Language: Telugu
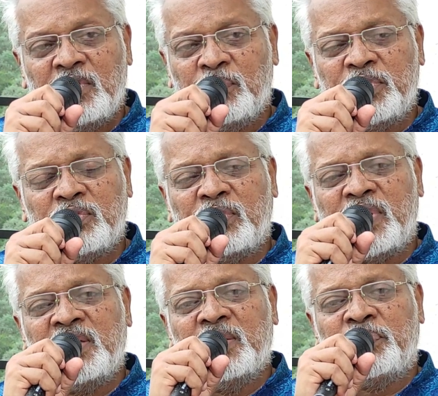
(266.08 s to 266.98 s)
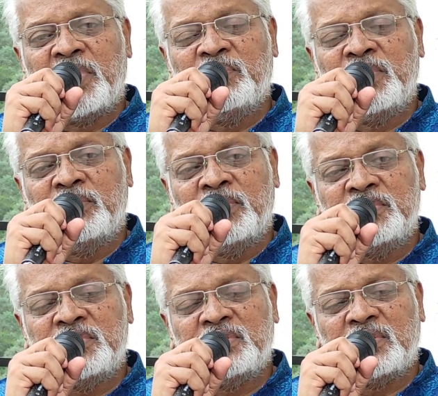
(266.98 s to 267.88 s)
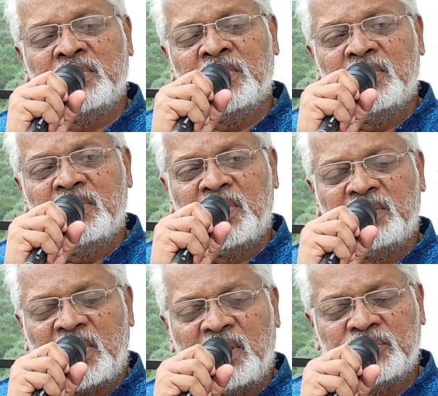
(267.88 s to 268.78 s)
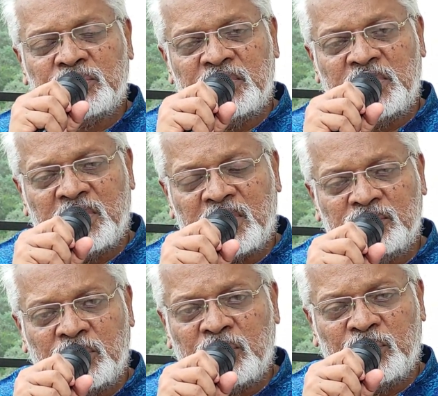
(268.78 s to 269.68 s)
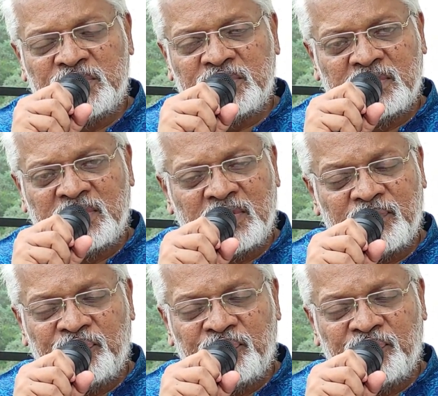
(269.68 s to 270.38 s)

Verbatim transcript: ఇప్పుడు కూడా ఆయన ప్రేమను గురించి నేను తలంచుకుంటే నాకు దుఃఖం వస్తుంది